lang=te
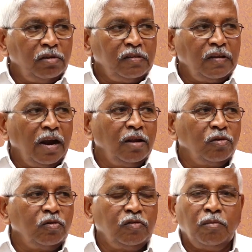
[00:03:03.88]
అవసరాల
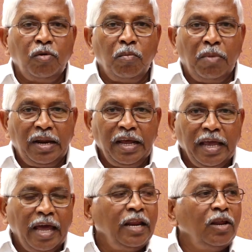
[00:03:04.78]
కోసమో మన
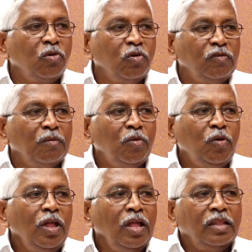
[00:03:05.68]
క్యారీర్ కోసమో
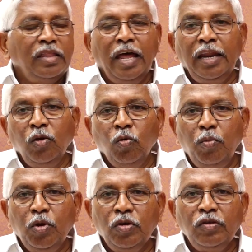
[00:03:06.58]
దాన్ని
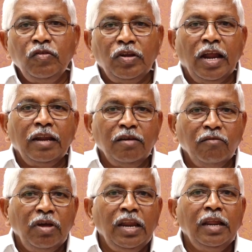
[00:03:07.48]
ఉపయోగించడానికి
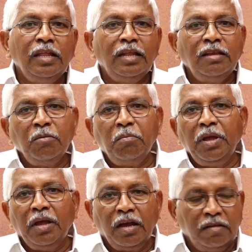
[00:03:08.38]
వేయలేదని
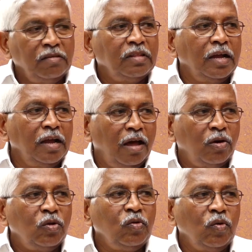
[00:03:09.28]
చెప్పి ఖచ్చితంగా ఆ
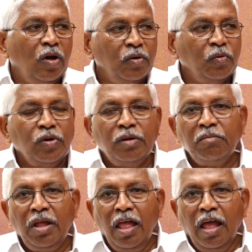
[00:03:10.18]
రోజు అనుకున్నాం
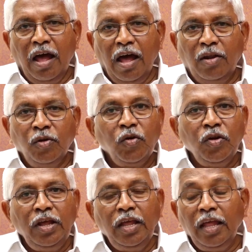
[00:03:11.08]
ఆ
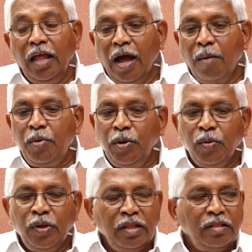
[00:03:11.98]
అనుకొని అప్పుడు
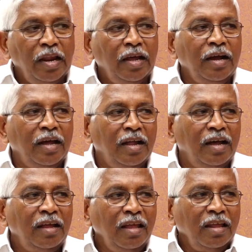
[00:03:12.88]
ఈ తెలంగాణ
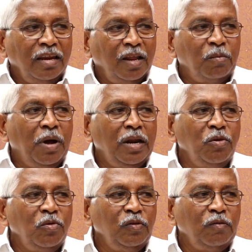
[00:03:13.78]

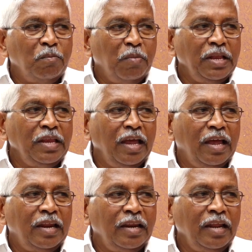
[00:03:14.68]
నిర్మాణం కోసం
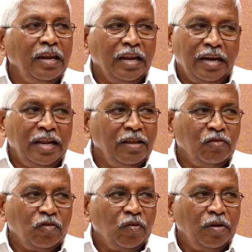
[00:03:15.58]
పనిచేయాలని
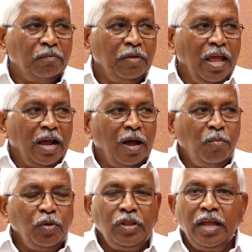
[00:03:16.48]
నిర్ణయించుకున్నాం
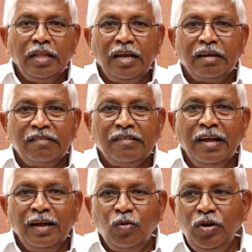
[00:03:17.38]
కాకపోతే అది
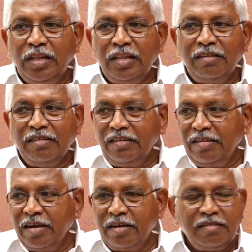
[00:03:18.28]
కష్టంగా ఉంటుందని
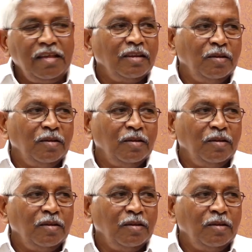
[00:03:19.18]
జయశంకర్ సార్